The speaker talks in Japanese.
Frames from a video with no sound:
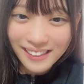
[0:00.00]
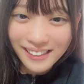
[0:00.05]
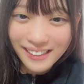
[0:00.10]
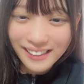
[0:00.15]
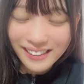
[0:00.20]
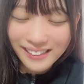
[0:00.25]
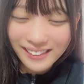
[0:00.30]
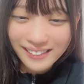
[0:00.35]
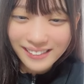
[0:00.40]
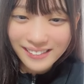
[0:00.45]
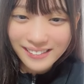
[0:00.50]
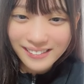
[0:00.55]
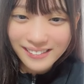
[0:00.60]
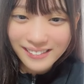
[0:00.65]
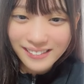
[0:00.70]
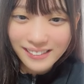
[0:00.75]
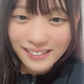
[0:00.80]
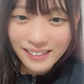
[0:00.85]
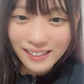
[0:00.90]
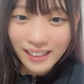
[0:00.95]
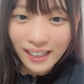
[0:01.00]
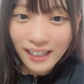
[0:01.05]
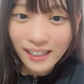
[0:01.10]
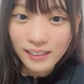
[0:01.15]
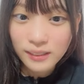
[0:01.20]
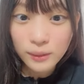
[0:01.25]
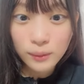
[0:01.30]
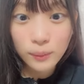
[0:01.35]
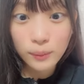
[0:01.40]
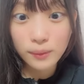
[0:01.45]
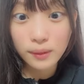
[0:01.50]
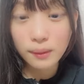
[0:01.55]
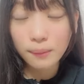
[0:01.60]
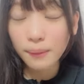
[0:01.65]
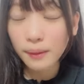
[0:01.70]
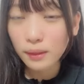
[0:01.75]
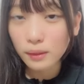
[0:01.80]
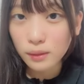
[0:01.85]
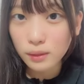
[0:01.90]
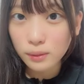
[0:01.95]
ねあそう
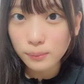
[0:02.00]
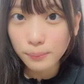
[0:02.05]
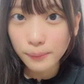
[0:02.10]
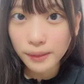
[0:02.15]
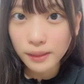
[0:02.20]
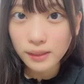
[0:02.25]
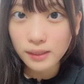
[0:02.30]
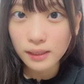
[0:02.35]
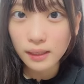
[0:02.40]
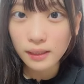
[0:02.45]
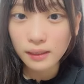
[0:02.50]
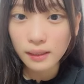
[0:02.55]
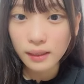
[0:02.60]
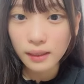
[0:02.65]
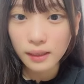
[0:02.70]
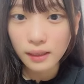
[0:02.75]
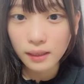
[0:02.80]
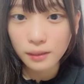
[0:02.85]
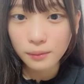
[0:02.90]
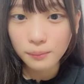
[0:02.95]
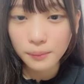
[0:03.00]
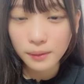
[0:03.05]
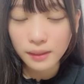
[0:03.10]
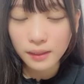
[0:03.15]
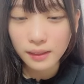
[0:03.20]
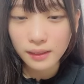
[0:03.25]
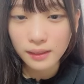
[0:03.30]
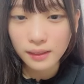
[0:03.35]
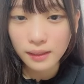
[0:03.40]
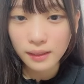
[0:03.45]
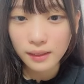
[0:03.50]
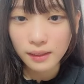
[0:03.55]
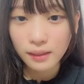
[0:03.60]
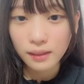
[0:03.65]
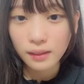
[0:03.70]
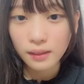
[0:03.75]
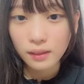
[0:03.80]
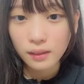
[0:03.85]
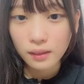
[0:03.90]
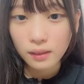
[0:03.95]
イベントスペースでねあるみたいで
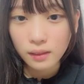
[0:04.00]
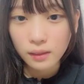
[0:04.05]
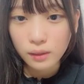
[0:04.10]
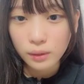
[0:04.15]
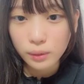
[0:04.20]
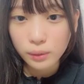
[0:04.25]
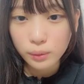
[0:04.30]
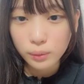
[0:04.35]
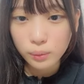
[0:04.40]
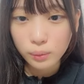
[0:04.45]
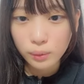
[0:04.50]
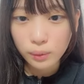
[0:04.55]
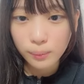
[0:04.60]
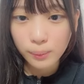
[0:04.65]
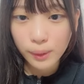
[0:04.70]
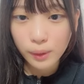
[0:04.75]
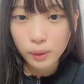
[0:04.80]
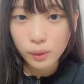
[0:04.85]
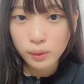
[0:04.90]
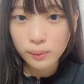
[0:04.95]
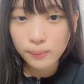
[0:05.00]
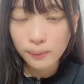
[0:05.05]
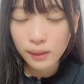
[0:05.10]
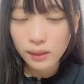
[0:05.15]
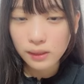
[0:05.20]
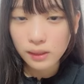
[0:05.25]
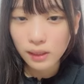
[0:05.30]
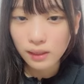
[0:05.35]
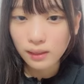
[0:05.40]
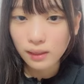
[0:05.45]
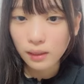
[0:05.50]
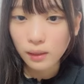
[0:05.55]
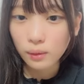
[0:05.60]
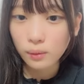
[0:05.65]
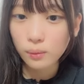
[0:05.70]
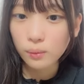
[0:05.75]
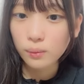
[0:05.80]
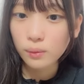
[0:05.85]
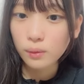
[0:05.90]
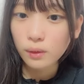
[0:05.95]
そうイベントスペースあったけ
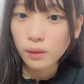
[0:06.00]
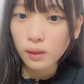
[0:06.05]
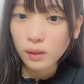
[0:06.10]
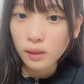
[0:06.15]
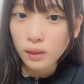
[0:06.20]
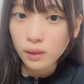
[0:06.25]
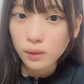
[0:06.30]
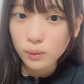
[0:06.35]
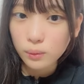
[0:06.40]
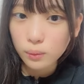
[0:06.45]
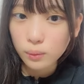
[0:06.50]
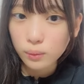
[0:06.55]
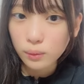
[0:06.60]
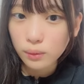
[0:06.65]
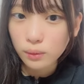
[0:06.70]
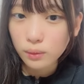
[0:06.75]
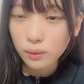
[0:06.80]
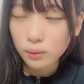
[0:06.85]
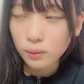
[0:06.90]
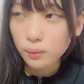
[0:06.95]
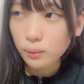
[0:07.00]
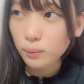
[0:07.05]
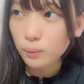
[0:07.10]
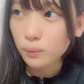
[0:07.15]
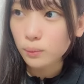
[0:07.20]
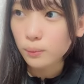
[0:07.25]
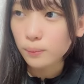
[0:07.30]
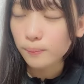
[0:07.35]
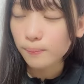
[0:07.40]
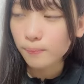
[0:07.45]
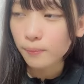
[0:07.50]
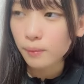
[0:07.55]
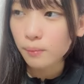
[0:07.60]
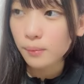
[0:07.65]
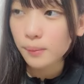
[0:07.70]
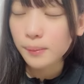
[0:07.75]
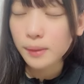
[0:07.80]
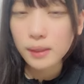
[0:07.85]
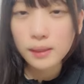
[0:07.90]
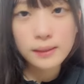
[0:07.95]
どそうそう
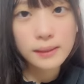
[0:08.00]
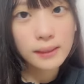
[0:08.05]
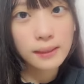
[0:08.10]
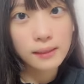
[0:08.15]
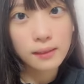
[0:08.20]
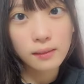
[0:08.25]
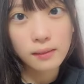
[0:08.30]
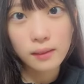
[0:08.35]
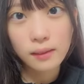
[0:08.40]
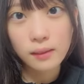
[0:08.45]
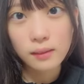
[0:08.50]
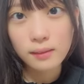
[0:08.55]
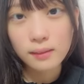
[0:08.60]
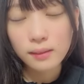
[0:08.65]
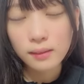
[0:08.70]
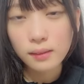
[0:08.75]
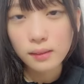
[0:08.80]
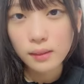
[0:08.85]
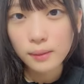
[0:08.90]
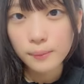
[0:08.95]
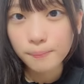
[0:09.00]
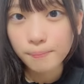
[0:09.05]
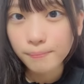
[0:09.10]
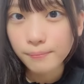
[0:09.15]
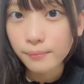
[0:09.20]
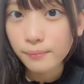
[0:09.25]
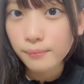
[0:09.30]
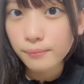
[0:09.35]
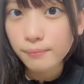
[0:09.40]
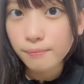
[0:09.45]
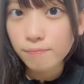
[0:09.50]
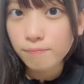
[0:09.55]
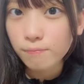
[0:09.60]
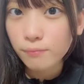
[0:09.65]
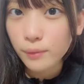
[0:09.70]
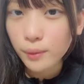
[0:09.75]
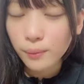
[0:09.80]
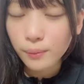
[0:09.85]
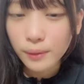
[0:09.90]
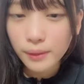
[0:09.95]
今まで使ってなかったから
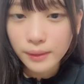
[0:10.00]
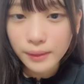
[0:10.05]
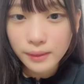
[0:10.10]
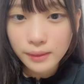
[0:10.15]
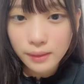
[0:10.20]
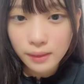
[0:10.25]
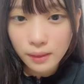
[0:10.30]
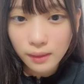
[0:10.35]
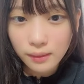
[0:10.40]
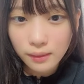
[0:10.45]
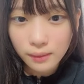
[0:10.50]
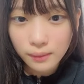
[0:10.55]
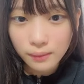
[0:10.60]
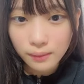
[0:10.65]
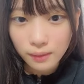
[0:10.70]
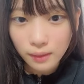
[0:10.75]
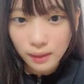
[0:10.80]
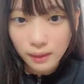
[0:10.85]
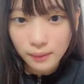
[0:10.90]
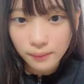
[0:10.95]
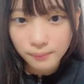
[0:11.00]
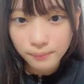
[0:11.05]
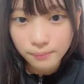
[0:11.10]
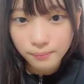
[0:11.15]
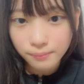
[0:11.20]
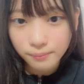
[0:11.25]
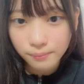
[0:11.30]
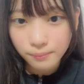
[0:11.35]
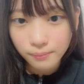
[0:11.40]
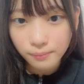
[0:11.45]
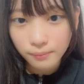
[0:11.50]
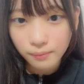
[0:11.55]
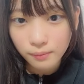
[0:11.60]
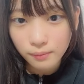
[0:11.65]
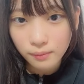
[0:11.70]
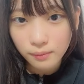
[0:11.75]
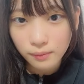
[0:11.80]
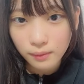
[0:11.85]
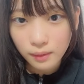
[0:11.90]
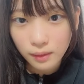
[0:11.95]
どんな感じなんだろうね
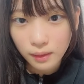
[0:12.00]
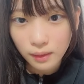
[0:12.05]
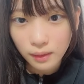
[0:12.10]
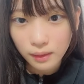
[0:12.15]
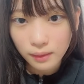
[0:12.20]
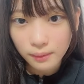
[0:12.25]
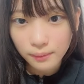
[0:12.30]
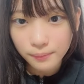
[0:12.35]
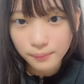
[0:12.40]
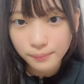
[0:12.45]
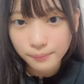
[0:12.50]
ね